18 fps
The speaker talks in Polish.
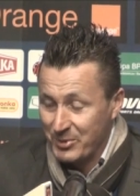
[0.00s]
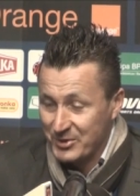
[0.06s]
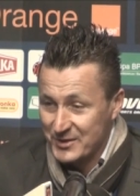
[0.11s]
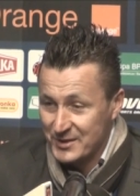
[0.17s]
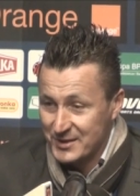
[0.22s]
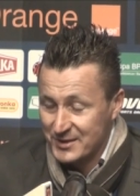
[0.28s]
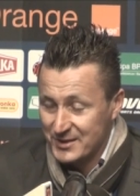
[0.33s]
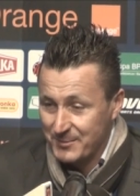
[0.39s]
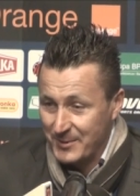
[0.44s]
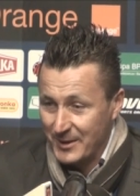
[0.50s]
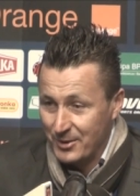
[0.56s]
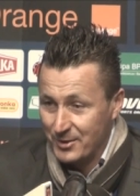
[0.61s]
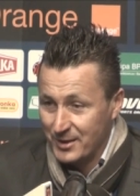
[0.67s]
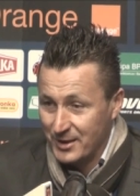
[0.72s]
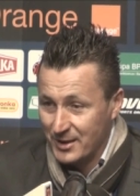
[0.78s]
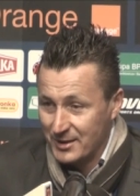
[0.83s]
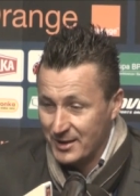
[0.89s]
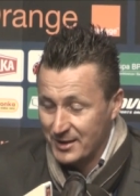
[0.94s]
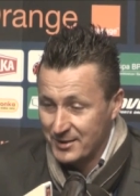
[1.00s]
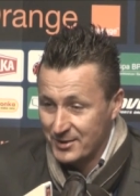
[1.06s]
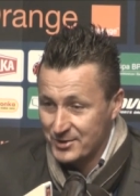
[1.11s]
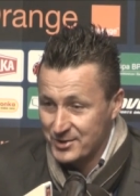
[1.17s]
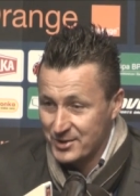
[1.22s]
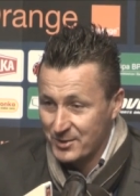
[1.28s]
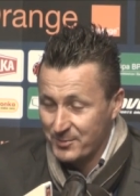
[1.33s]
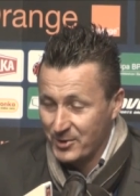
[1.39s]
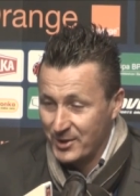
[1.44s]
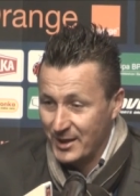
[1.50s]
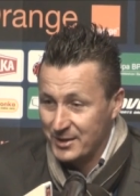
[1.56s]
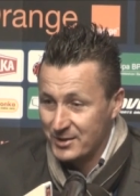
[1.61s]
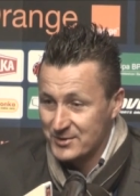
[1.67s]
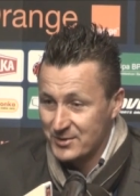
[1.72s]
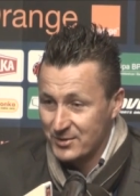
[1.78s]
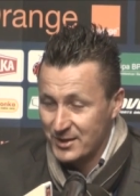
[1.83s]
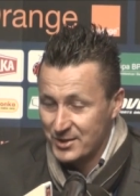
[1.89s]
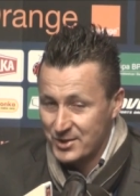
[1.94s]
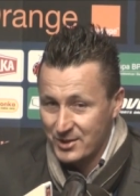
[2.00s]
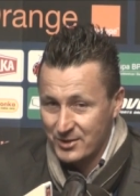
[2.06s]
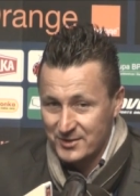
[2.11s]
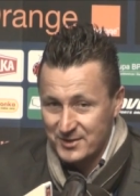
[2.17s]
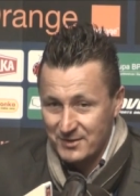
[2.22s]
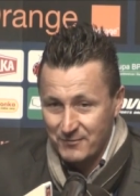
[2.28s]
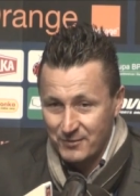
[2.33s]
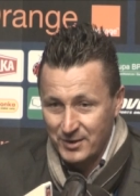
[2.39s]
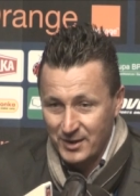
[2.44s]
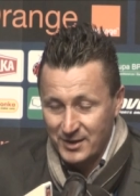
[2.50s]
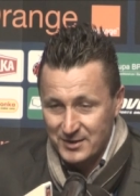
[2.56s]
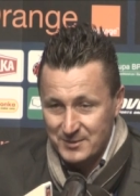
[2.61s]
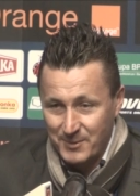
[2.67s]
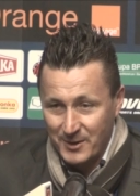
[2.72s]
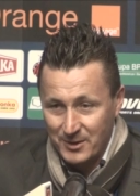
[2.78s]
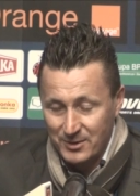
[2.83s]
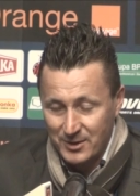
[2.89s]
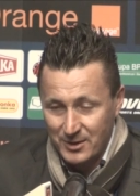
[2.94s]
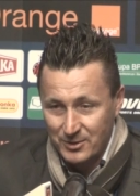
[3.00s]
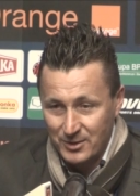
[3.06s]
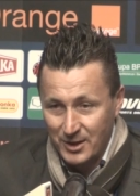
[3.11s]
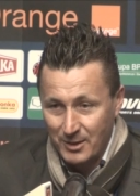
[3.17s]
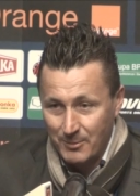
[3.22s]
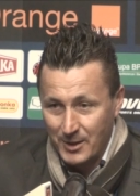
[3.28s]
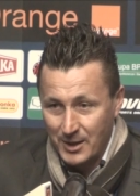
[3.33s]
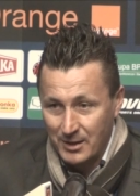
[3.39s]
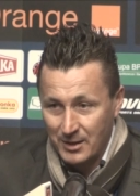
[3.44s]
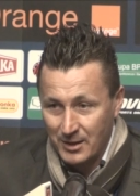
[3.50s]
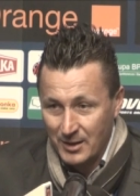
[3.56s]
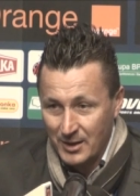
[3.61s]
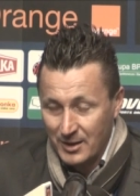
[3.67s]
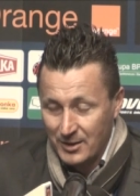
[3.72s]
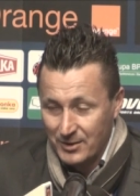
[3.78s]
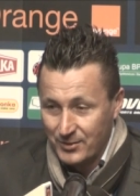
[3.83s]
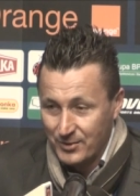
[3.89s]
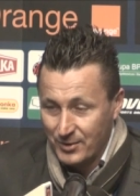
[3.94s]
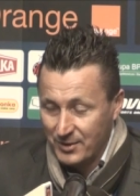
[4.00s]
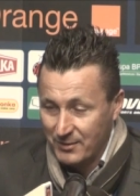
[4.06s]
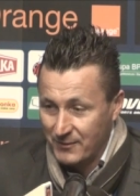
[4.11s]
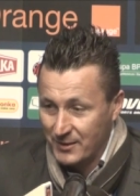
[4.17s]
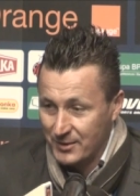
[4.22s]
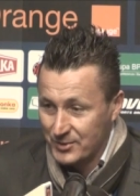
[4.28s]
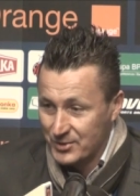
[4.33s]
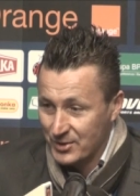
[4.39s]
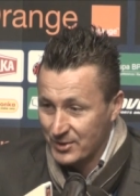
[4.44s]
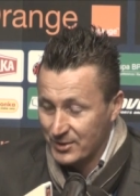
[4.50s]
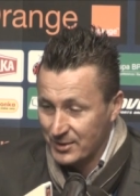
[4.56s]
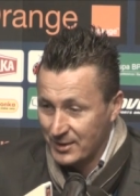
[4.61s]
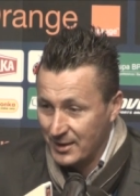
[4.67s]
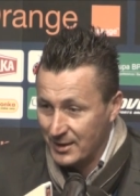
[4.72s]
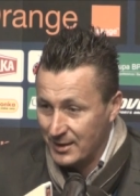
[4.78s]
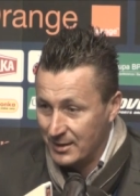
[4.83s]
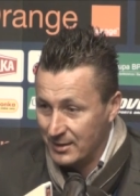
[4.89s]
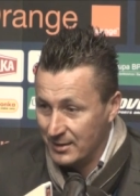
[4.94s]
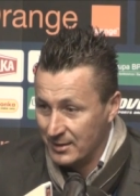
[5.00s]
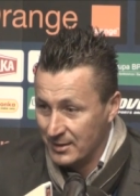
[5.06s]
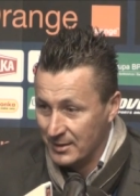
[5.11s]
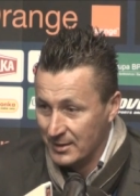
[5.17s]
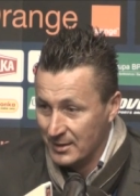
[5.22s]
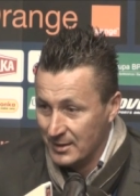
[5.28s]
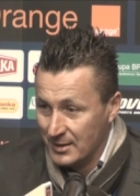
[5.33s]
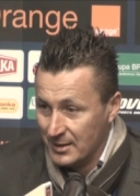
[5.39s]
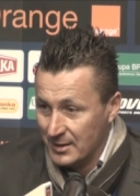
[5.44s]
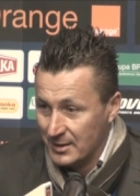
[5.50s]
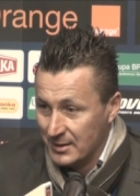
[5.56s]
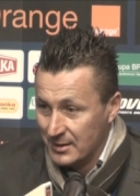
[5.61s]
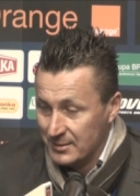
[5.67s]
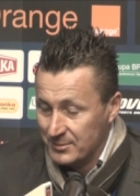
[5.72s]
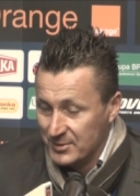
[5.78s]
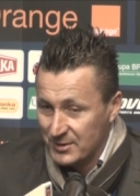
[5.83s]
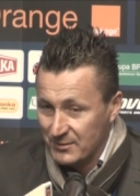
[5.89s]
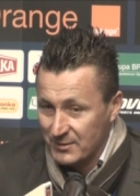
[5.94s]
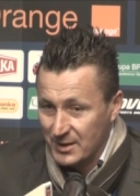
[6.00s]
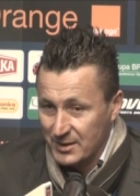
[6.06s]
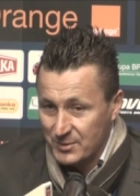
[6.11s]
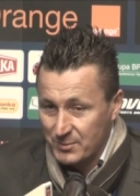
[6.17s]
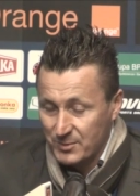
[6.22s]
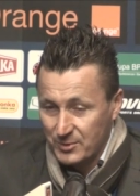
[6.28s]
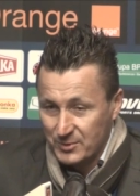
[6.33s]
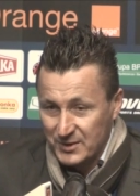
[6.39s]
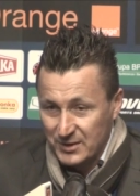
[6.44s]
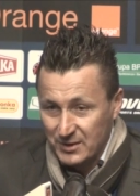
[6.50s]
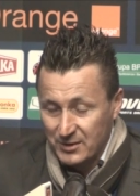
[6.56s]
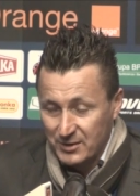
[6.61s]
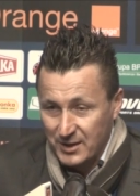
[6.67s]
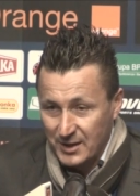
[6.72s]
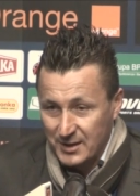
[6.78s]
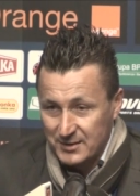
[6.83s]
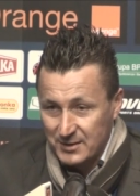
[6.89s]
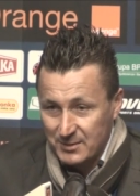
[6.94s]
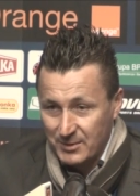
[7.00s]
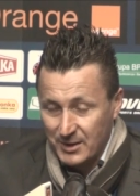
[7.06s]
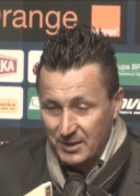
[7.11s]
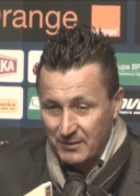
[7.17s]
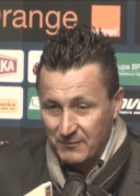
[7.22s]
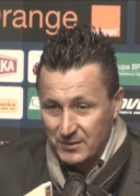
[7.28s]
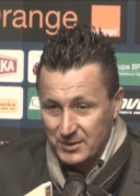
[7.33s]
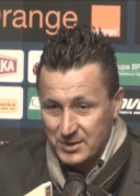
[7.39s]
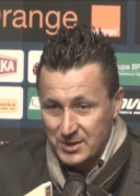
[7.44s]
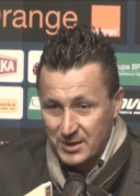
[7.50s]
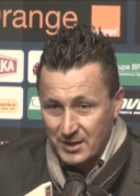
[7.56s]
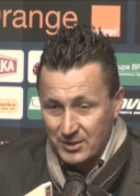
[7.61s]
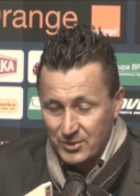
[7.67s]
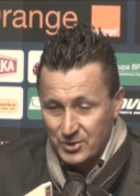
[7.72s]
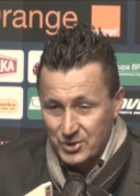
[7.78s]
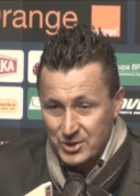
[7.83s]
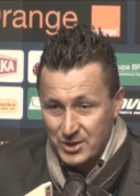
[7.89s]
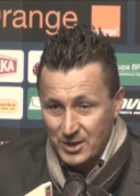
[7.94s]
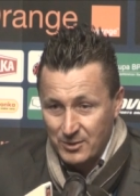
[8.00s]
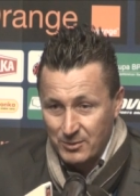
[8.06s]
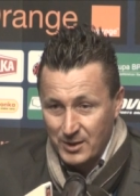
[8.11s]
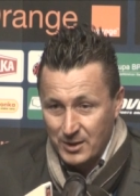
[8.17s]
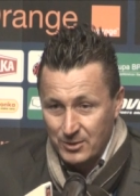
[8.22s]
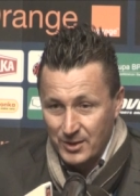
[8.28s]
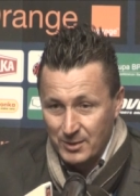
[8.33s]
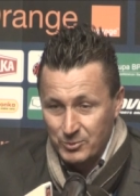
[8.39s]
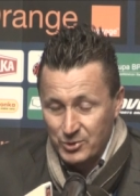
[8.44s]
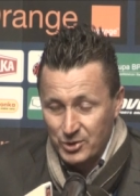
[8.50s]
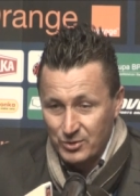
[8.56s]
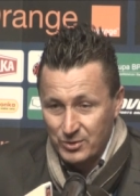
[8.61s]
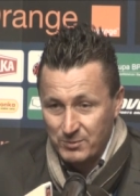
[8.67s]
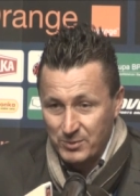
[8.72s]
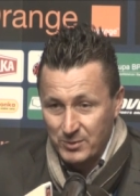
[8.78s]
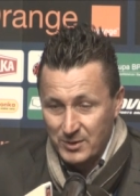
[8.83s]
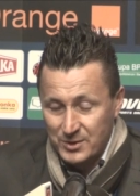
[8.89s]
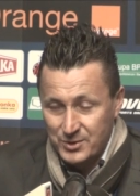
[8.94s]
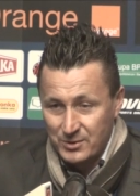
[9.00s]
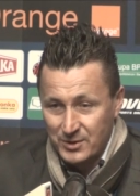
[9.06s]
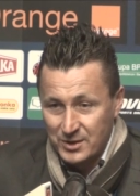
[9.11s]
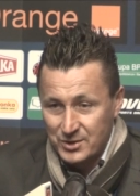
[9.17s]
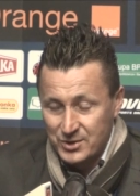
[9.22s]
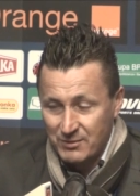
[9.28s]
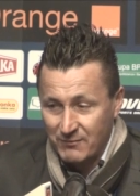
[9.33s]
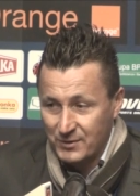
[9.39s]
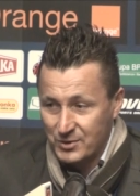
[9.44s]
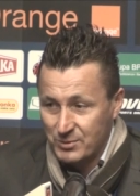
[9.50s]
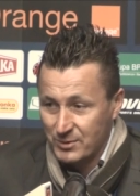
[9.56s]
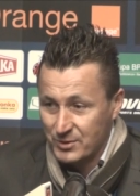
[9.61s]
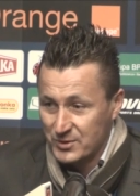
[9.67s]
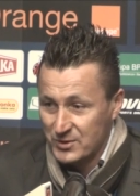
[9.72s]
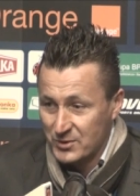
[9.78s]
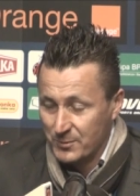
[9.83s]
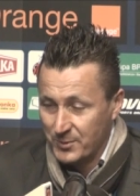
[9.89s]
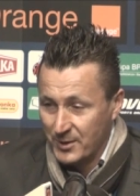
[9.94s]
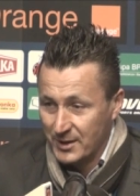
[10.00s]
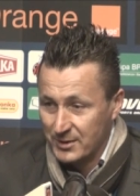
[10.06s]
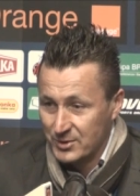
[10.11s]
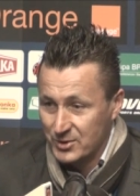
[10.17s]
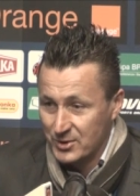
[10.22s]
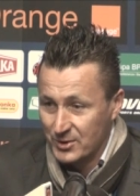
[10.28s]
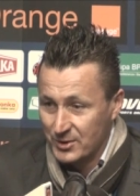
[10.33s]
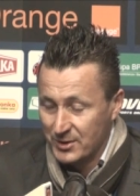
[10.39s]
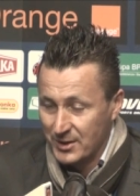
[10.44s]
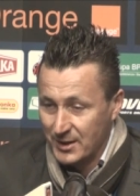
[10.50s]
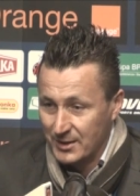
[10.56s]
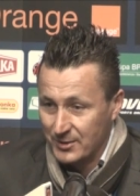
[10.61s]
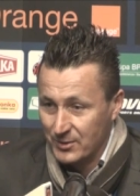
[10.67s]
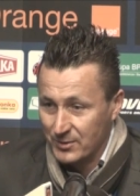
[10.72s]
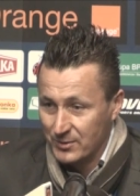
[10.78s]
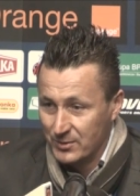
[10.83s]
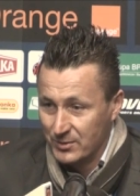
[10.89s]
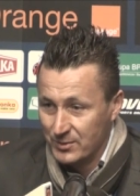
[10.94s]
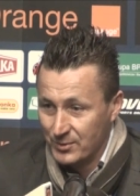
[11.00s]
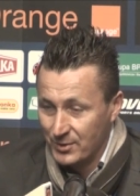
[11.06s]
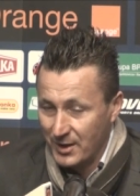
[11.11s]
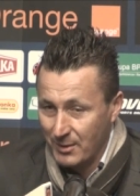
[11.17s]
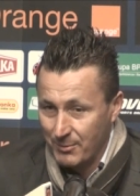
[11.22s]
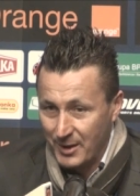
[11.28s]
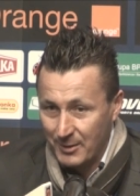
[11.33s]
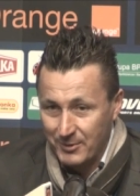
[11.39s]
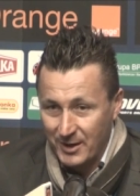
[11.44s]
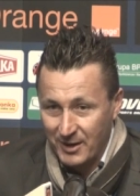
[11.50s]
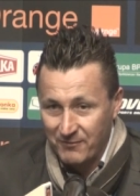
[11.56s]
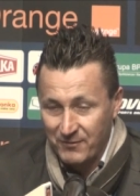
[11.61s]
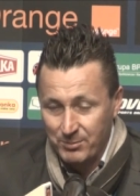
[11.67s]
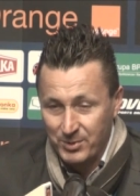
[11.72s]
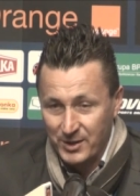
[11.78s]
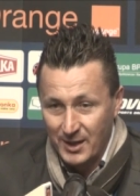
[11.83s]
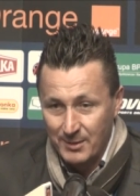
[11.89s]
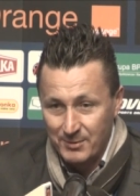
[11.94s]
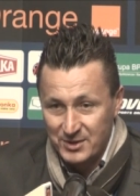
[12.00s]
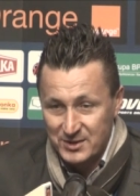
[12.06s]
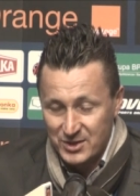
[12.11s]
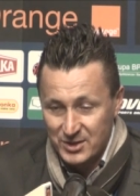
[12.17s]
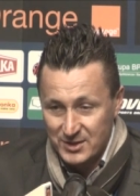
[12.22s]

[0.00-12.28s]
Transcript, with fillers: pozycji spalonej, a dlatego, że to podanie jest od naszego zawodnika spalonego nie ma, dogrywa do środka. Mi się wydaje, że Boguski do teraz chyba nie wie jeszcze jak to strzelił, jak ona mu się odbiła, że ona jeszcze weszła od słupka do środka. No, druga bramka wybijamy z